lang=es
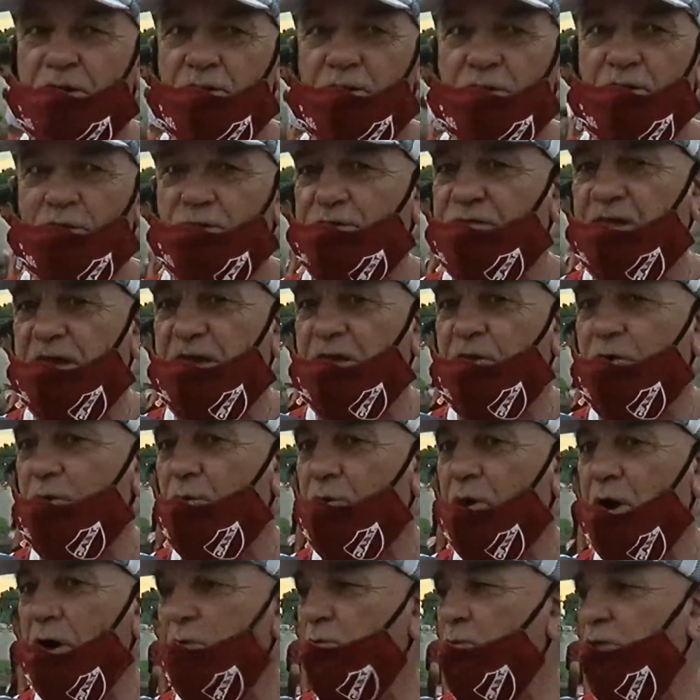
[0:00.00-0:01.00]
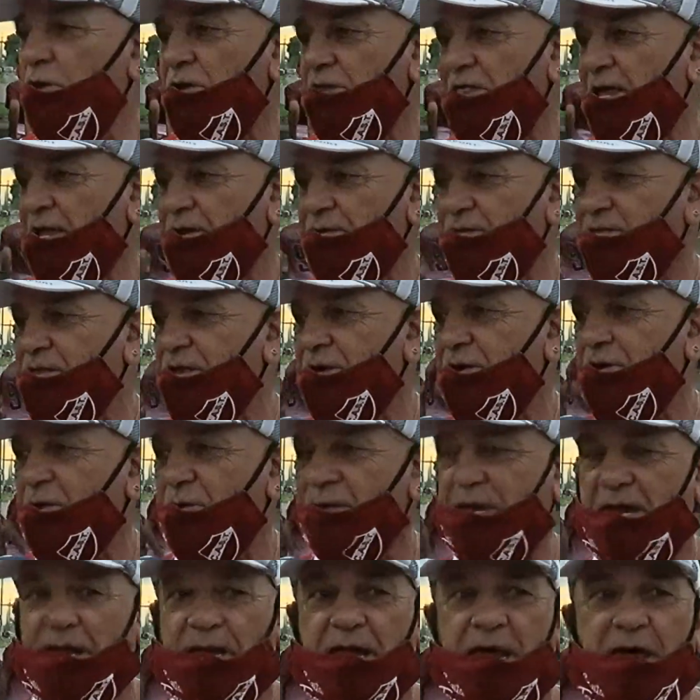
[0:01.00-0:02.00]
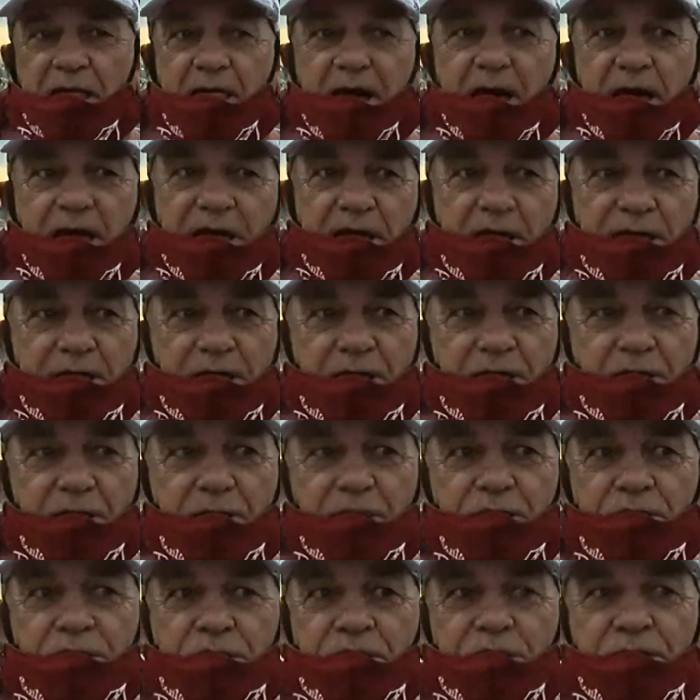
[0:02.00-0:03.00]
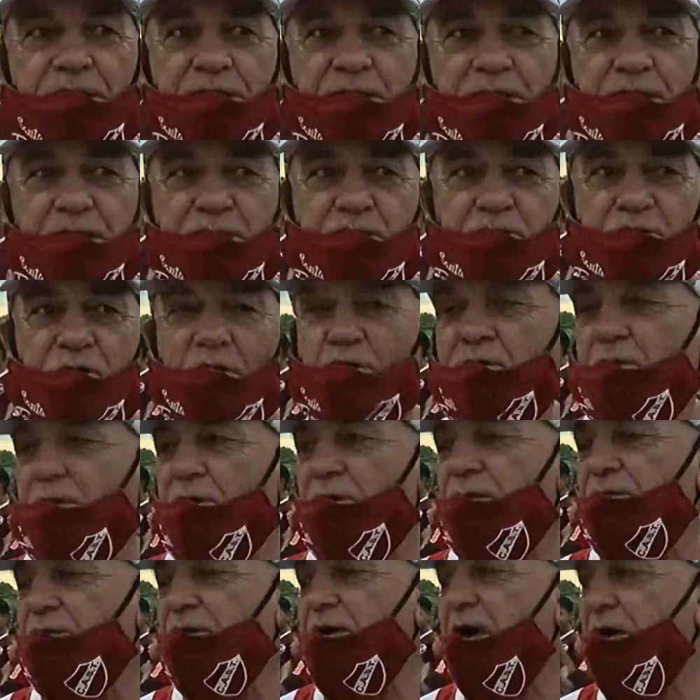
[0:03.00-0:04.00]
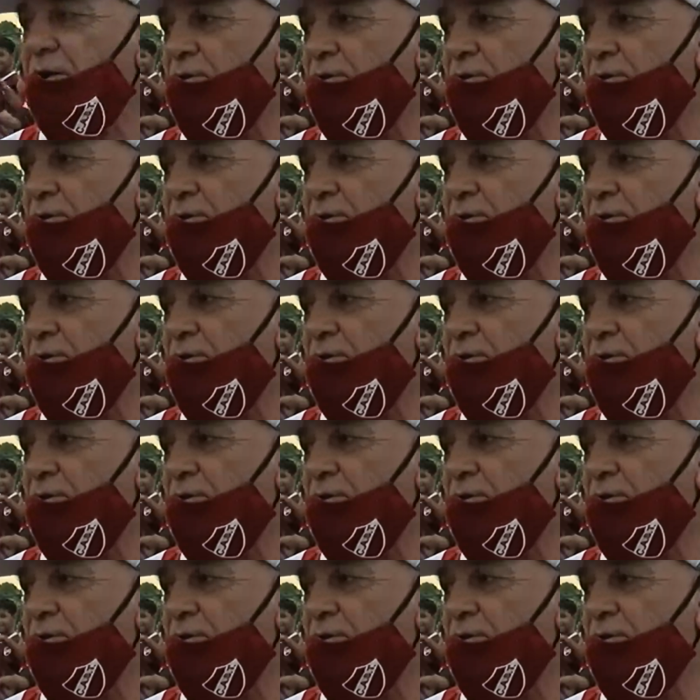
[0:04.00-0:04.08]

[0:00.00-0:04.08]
no se le cobra cuota, no se le cobra nada. Y todos los días